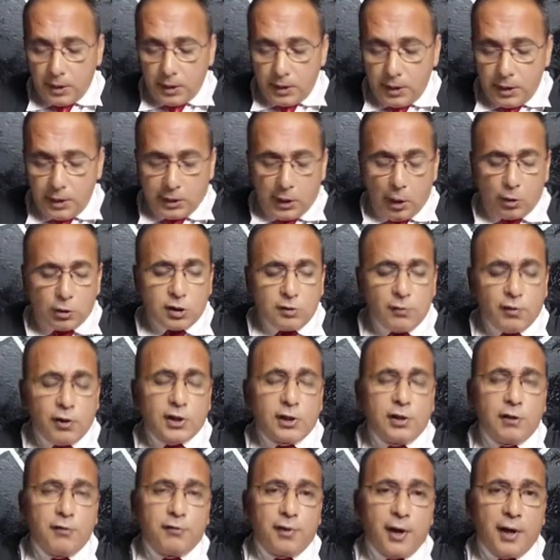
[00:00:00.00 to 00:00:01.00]
Então, se
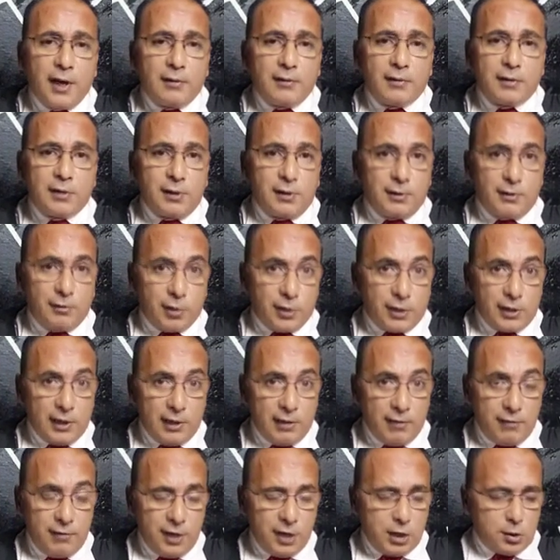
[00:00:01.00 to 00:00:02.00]
você faz, se você
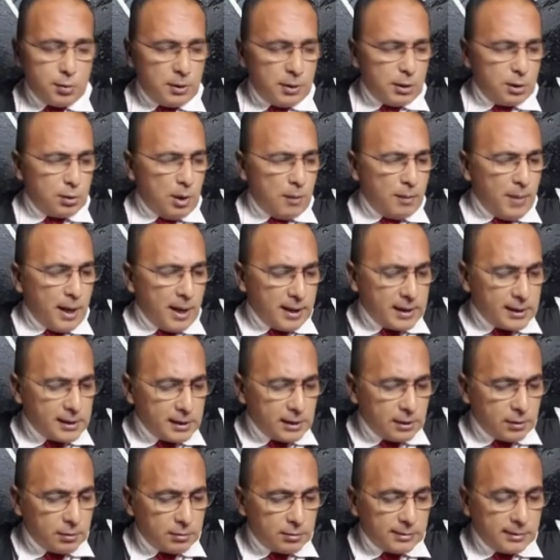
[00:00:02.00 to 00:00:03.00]
é vítima de uma
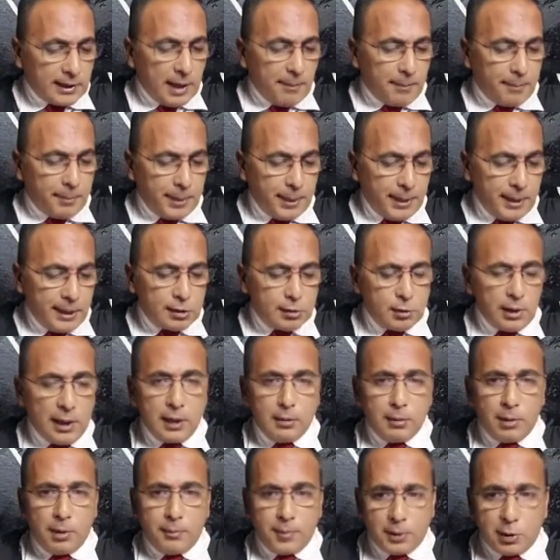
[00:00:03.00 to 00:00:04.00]
amarração, tá preso lá
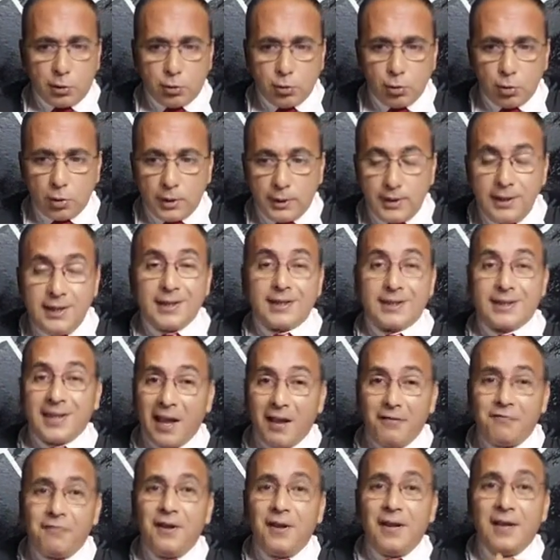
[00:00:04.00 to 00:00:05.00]
numa pessoa e
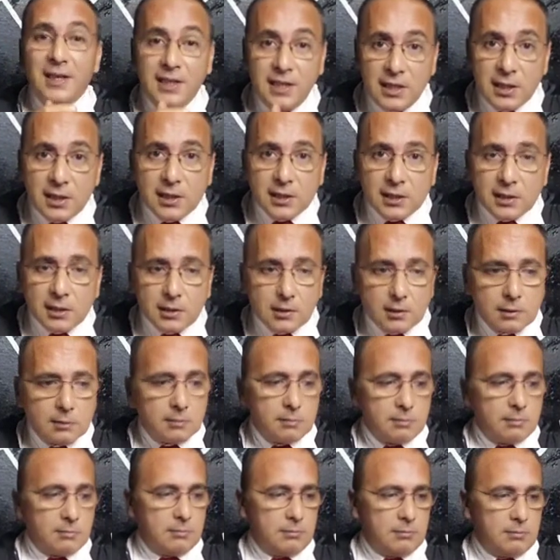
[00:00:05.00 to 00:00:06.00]
tá feliz,
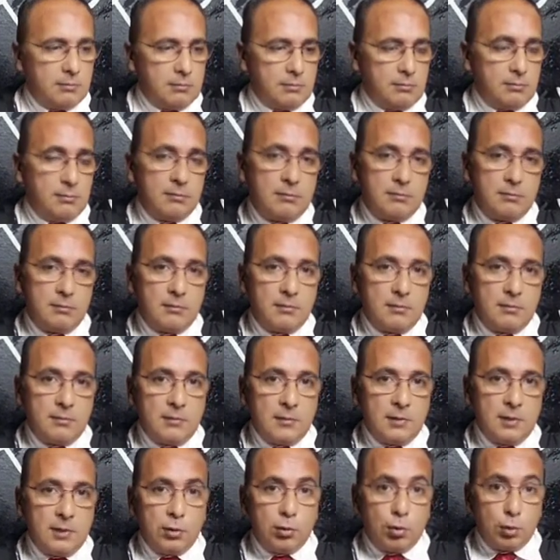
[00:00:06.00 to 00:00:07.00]

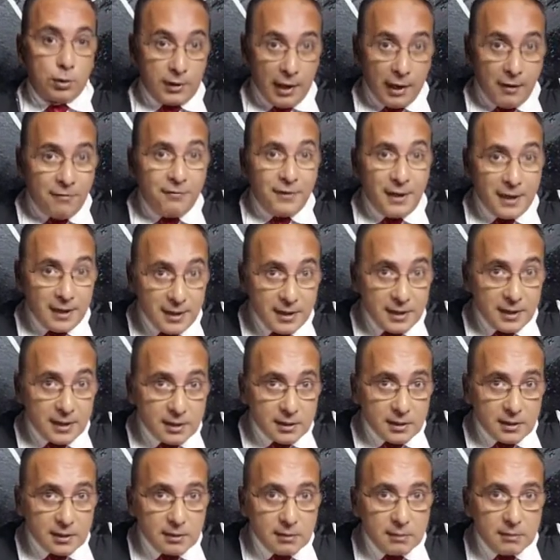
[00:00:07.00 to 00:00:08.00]
tu tá
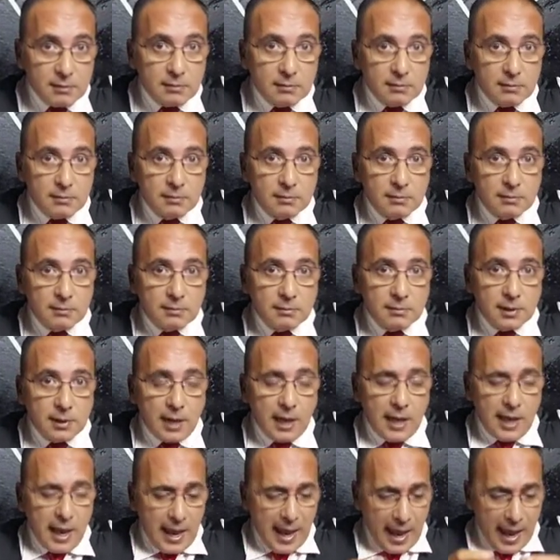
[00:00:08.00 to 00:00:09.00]
feliz.
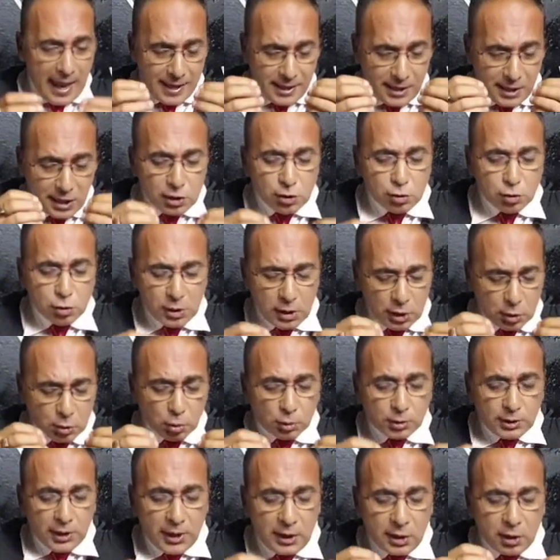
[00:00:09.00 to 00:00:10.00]
É isso que
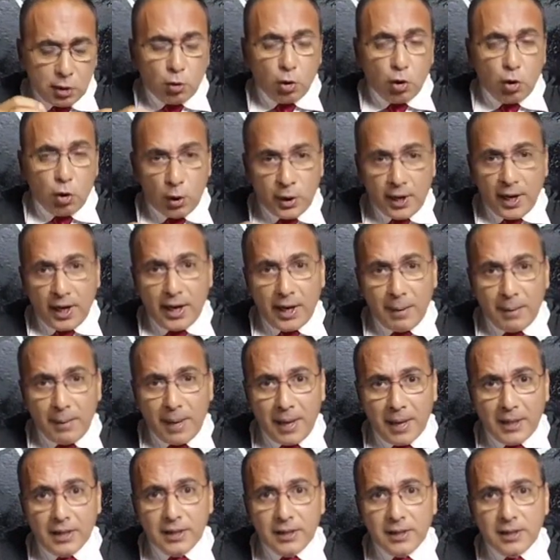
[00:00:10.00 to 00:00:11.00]
tu tem que colocar na
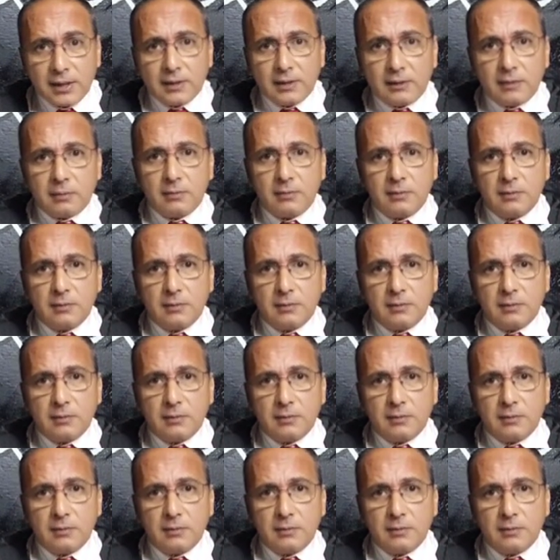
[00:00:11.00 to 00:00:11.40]
balança.